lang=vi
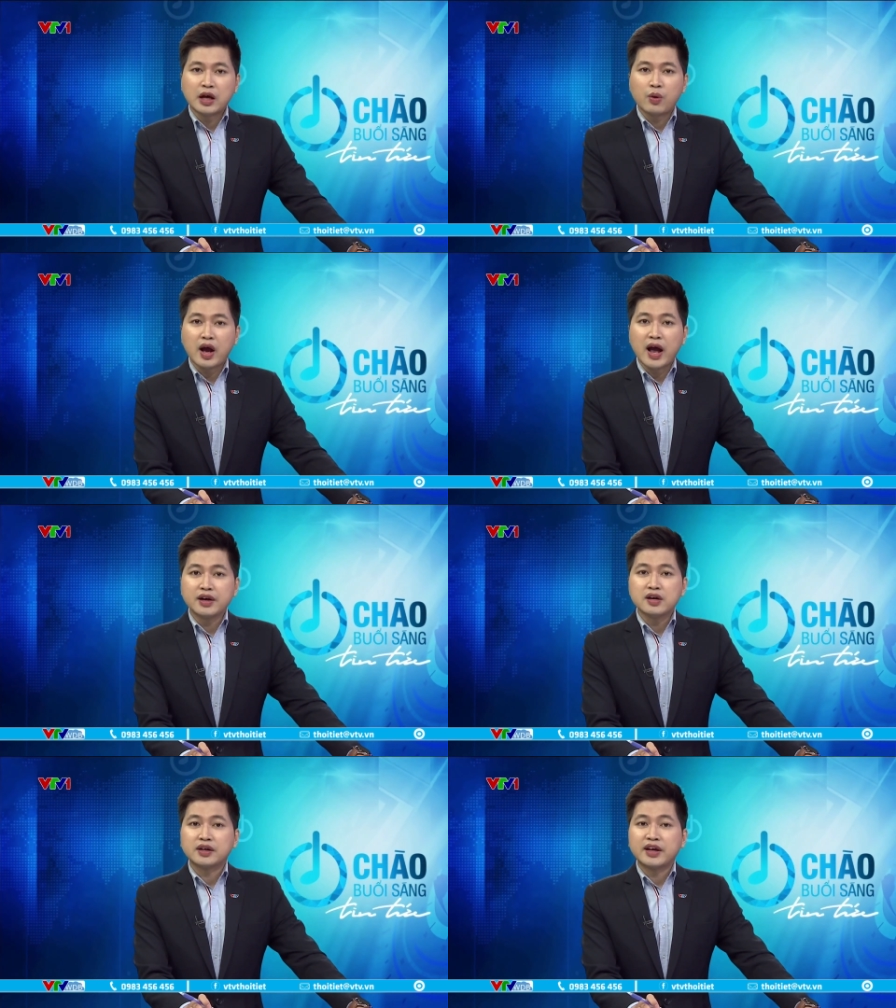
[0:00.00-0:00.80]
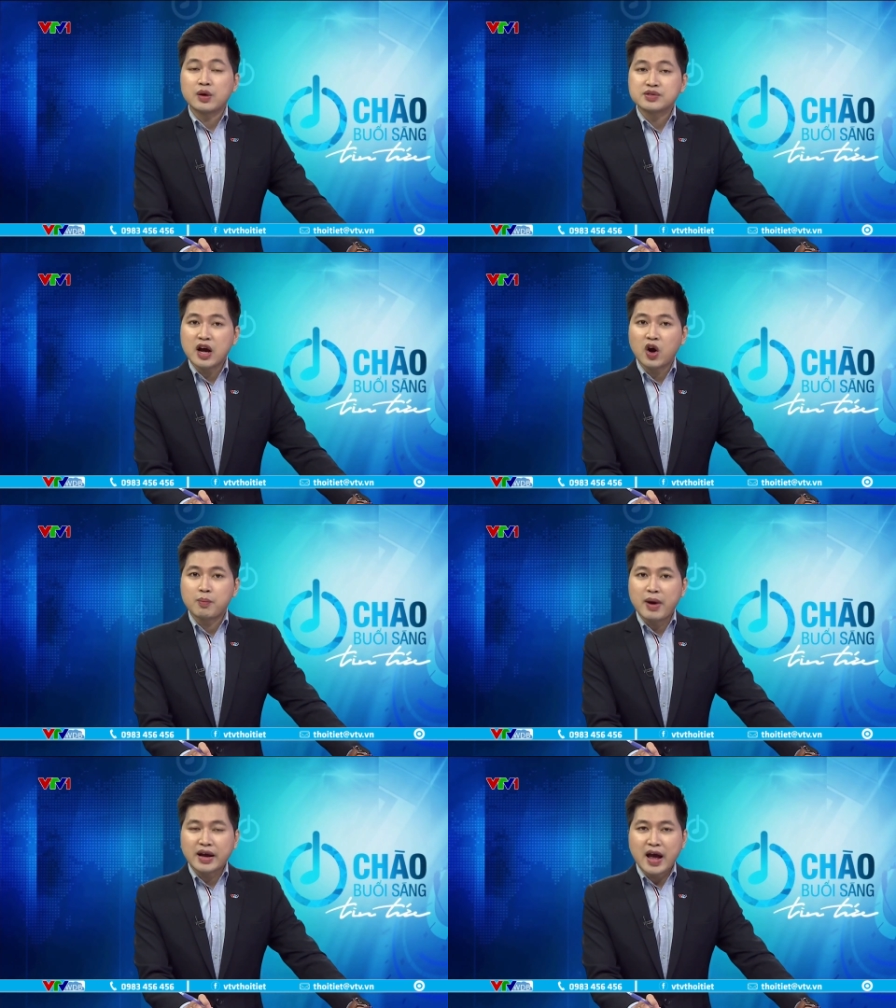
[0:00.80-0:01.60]
Tàu cá được kéo ra
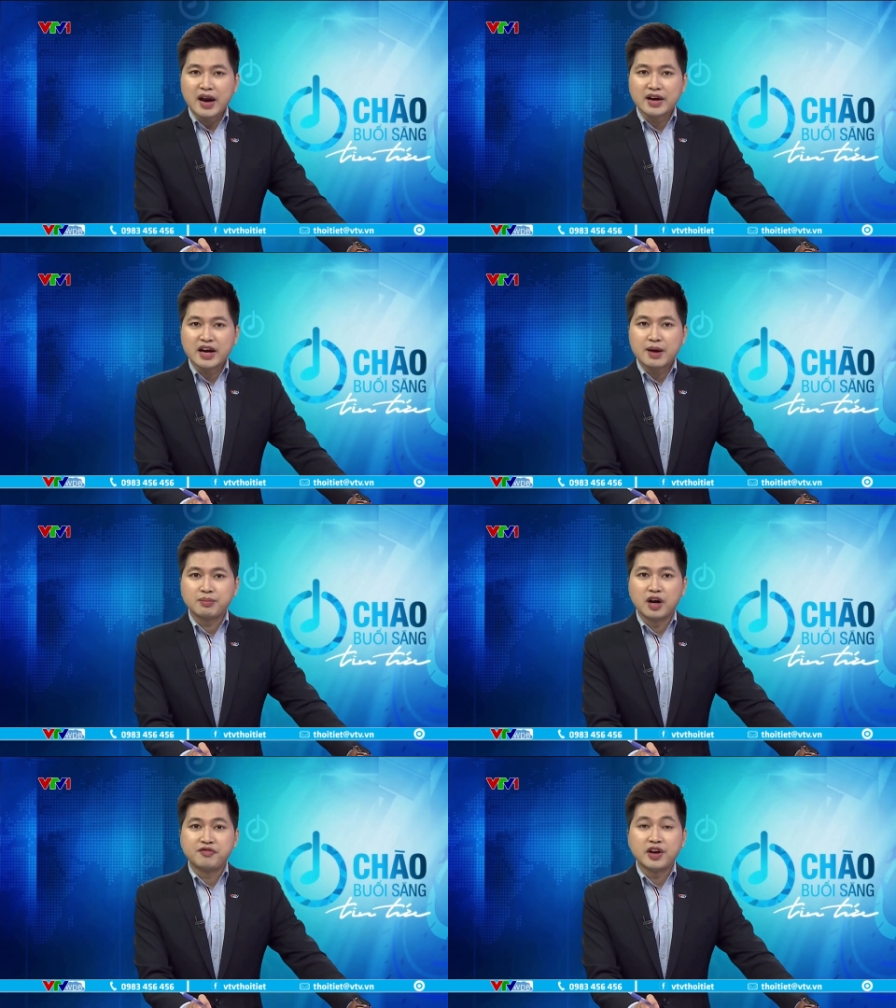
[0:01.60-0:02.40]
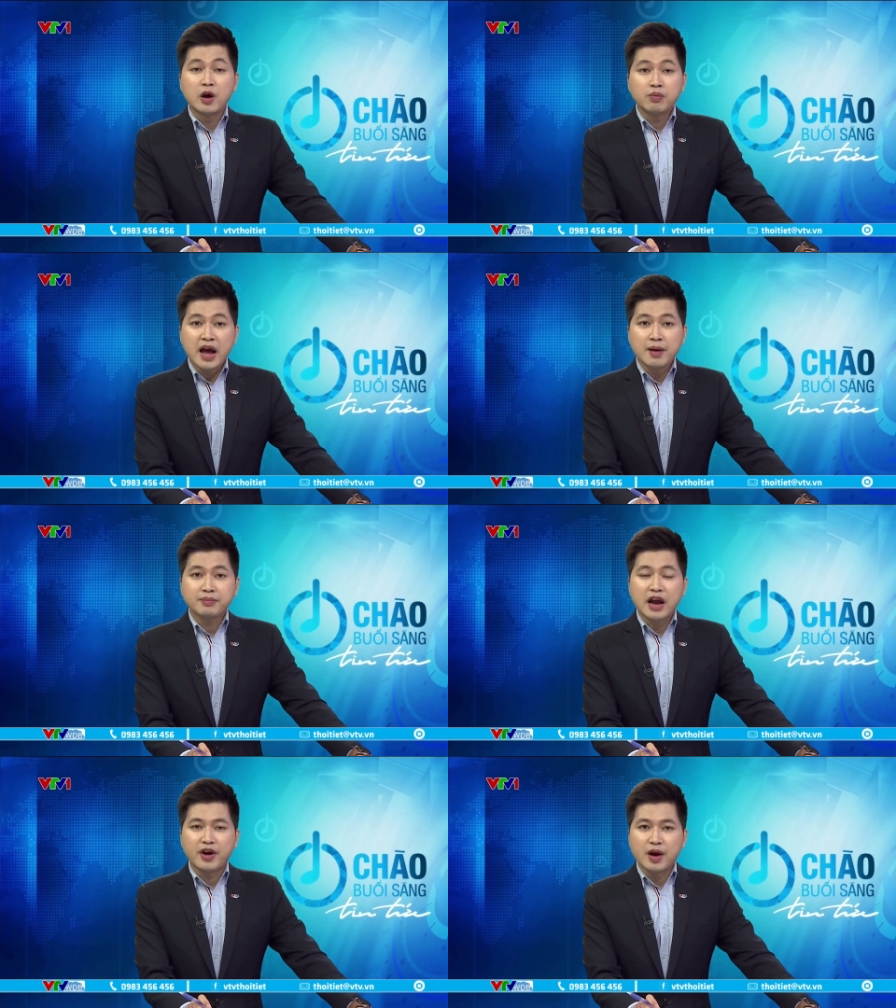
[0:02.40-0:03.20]
khỏi bãi cạn nằm ở phía đông
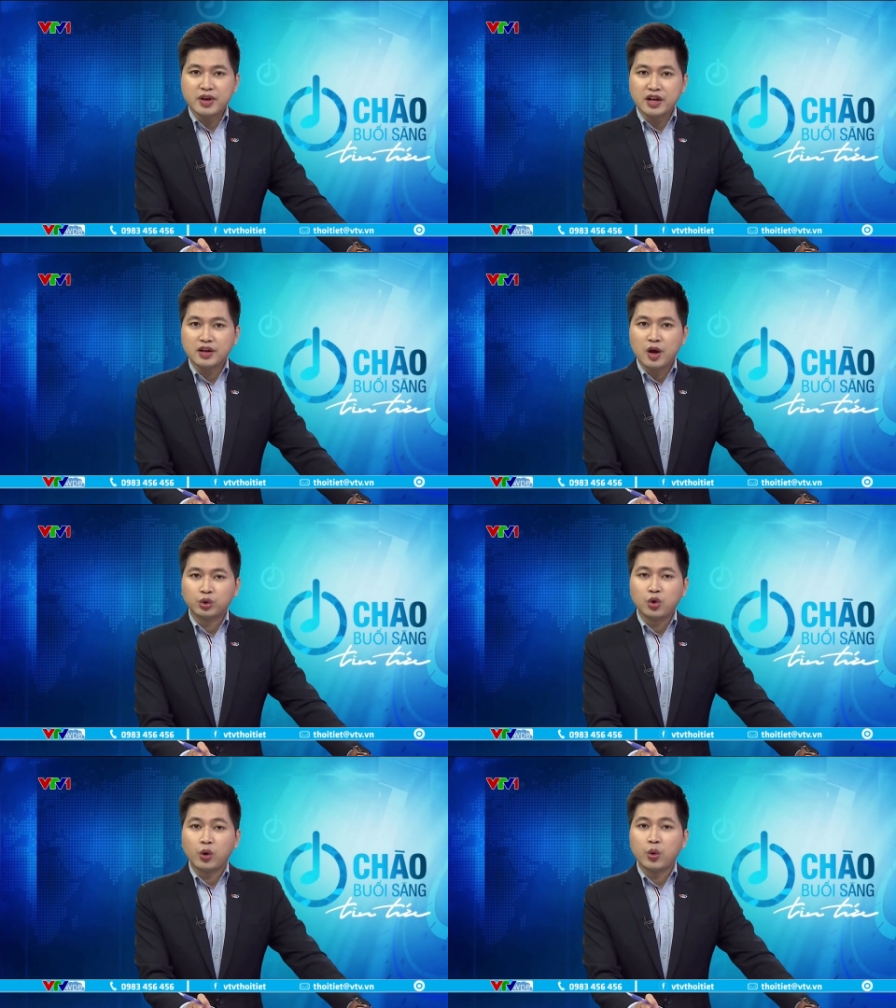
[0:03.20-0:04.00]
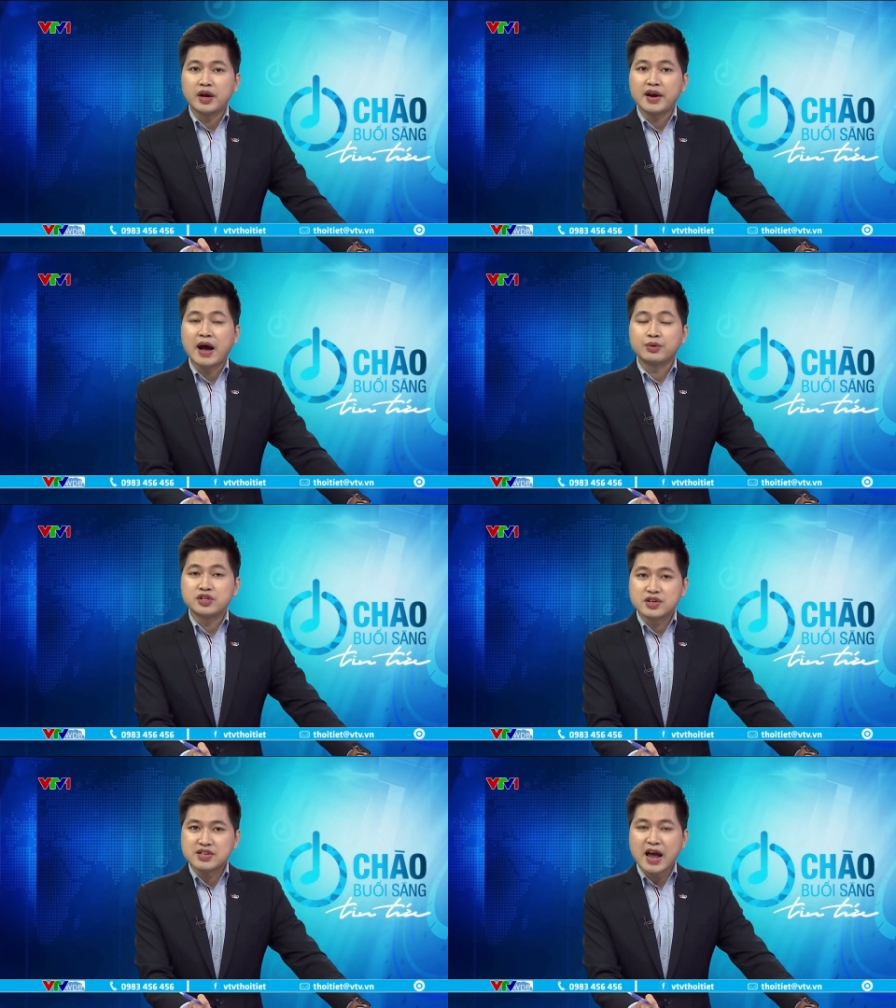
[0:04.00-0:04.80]
nam đảo Nam Yết thuộc huyện đảo
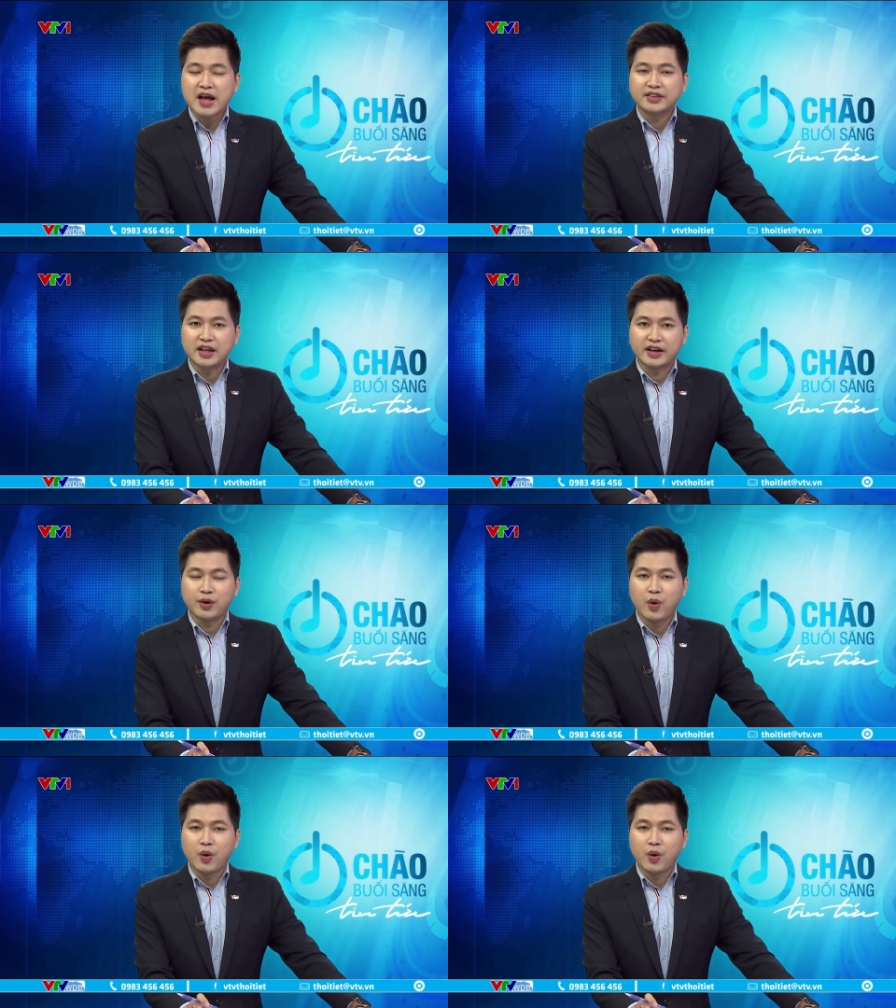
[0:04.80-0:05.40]
Trường Sa, tỉnh